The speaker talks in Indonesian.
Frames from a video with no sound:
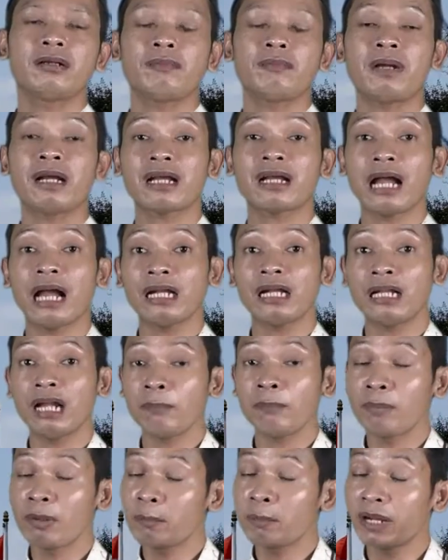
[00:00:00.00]
maka
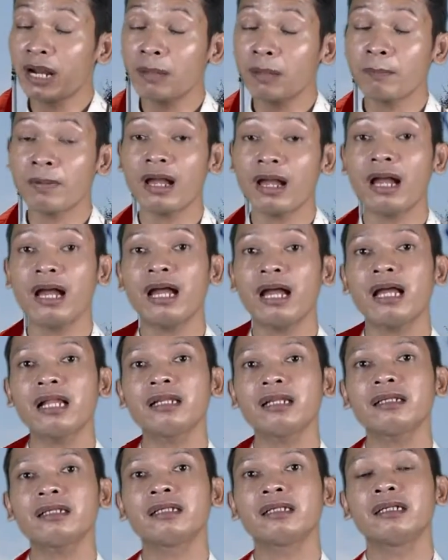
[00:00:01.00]
ada beberapa
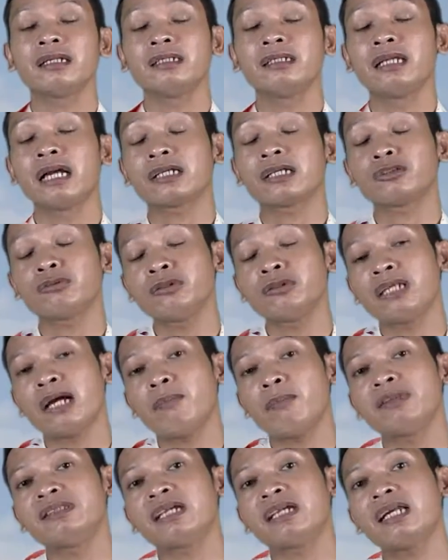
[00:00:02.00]
hal yang sudah
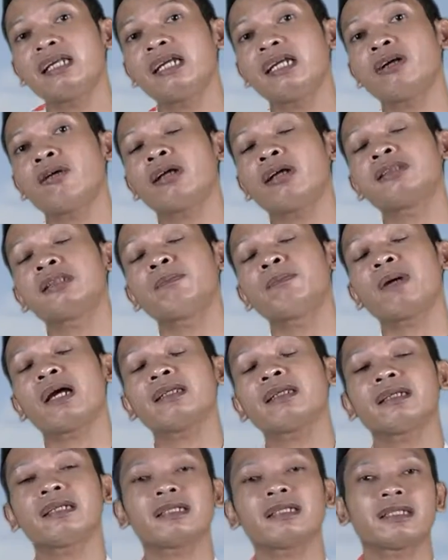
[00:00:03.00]
menjadi
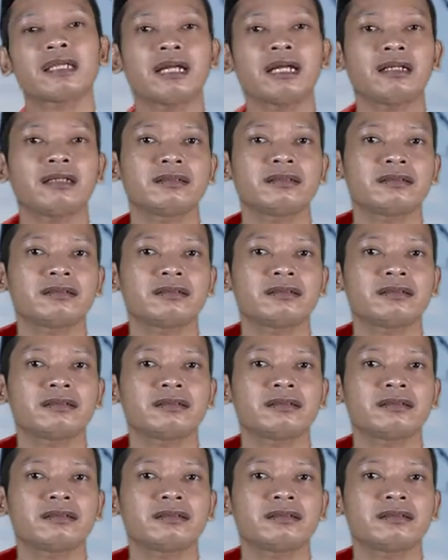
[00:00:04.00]
kewajiban kita.